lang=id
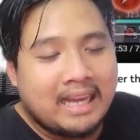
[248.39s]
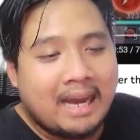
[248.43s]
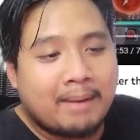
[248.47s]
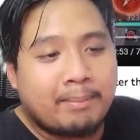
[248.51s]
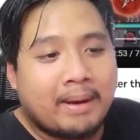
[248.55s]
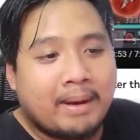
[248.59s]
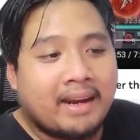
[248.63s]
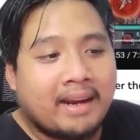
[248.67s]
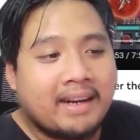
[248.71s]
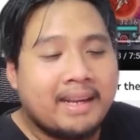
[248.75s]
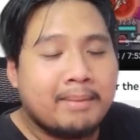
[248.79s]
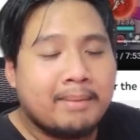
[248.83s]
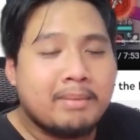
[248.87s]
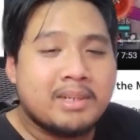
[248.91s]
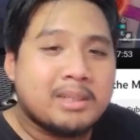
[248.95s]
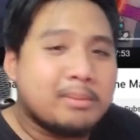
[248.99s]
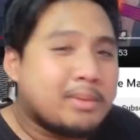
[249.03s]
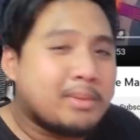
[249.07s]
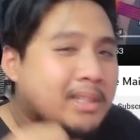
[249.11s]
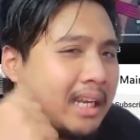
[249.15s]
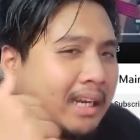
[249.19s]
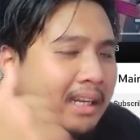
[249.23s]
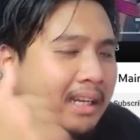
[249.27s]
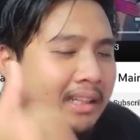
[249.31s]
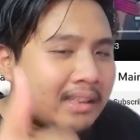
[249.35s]
apakah dia masih
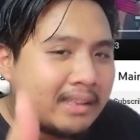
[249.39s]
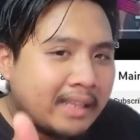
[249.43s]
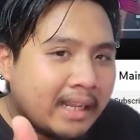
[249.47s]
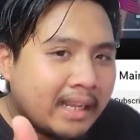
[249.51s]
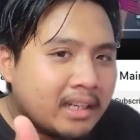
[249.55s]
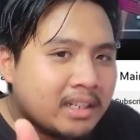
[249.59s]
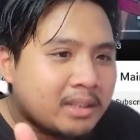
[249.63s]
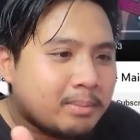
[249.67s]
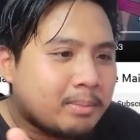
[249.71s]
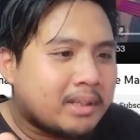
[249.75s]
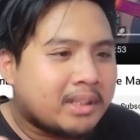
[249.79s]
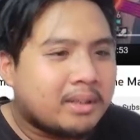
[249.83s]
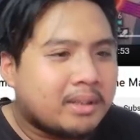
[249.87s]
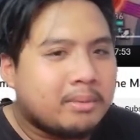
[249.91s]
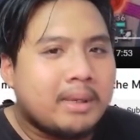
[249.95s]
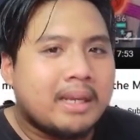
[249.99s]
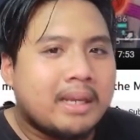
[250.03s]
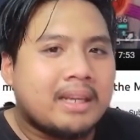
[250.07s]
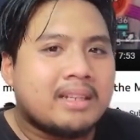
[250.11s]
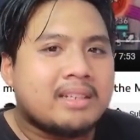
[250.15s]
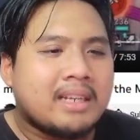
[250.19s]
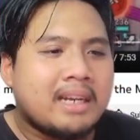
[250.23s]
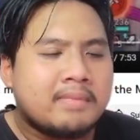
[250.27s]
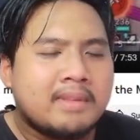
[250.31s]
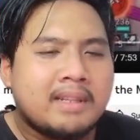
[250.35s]
bisa ngetank seperti
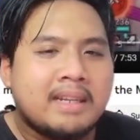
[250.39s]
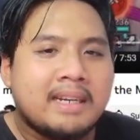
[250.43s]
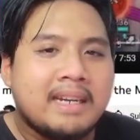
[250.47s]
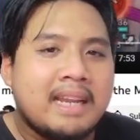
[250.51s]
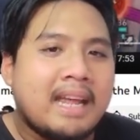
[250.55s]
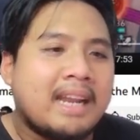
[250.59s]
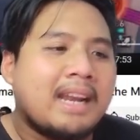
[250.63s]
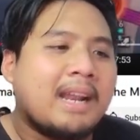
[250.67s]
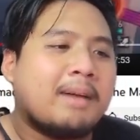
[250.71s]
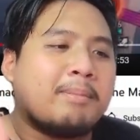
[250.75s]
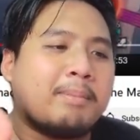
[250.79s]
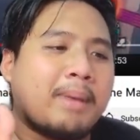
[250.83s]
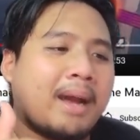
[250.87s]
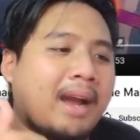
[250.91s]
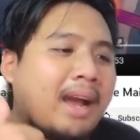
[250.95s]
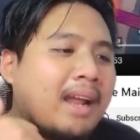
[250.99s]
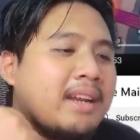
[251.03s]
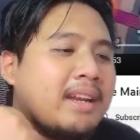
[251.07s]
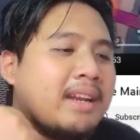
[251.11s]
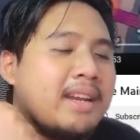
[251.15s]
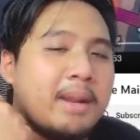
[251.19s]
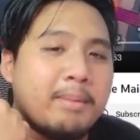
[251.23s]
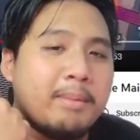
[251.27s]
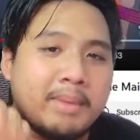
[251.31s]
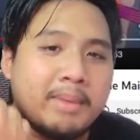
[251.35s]
biasa dan apakah
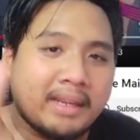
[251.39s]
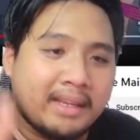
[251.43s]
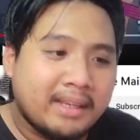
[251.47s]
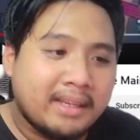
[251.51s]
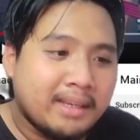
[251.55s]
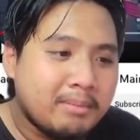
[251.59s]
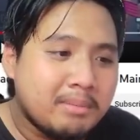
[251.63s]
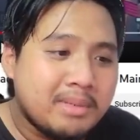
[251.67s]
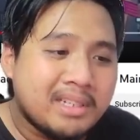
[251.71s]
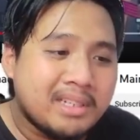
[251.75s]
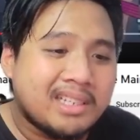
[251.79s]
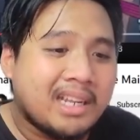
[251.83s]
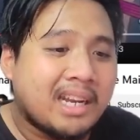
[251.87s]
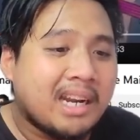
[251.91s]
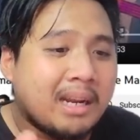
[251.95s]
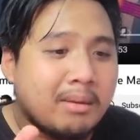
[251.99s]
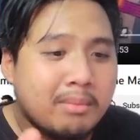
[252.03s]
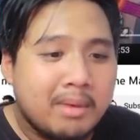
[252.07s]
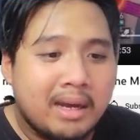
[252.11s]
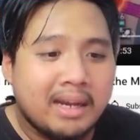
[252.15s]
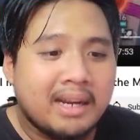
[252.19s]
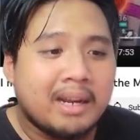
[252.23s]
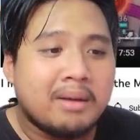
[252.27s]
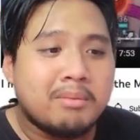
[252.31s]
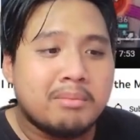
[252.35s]
damage-nya bisa
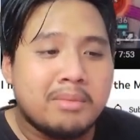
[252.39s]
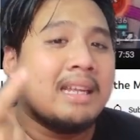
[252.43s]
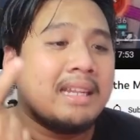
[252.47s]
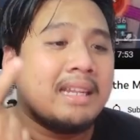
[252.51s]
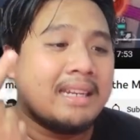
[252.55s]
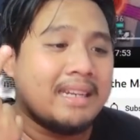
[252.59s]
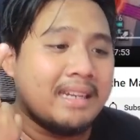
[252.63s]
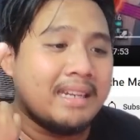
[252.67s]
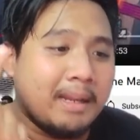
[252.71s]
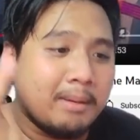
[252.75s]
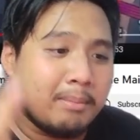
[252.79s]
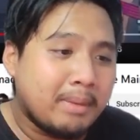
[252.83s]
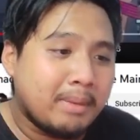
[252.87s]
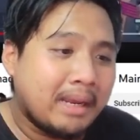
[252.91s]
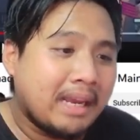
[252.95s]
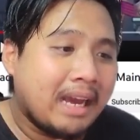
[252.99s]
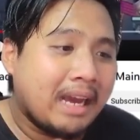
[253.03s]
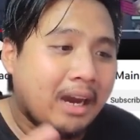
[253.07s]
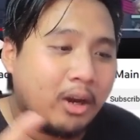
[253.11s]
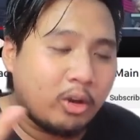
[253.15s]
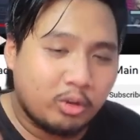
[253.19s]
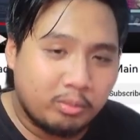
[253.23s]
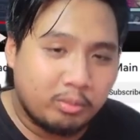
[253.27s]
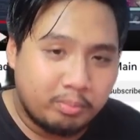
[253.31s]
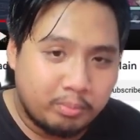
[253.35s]
nambah-nambah damage
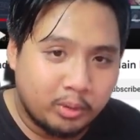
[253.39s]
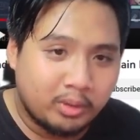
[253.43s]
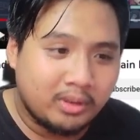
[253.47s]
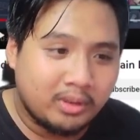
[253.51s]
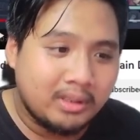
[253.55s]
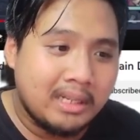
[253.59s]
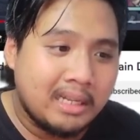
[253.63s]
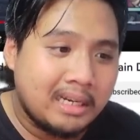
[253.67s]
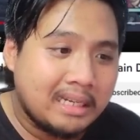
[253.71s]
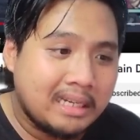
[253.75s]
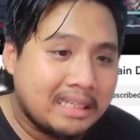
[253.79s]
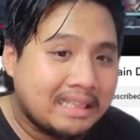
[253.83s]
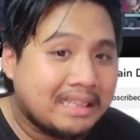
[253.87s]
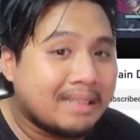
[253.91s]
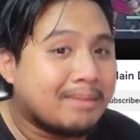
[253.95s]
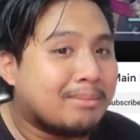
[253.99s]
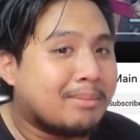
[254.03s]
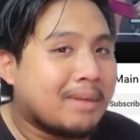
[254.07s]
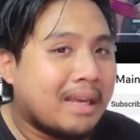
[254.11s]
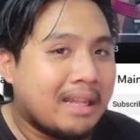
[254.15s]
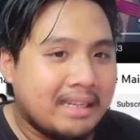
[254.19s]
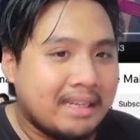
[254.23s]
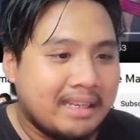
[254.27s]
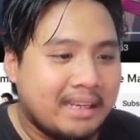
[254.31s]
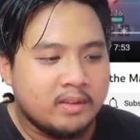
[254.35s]
output dari tim
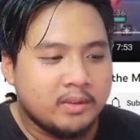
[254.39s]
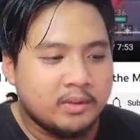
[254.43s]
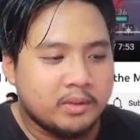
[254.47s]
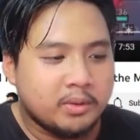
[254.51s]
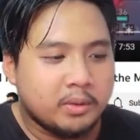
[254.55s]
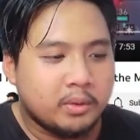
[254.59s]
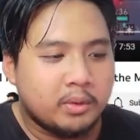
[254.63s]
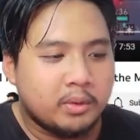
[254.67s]
kalian. Uh,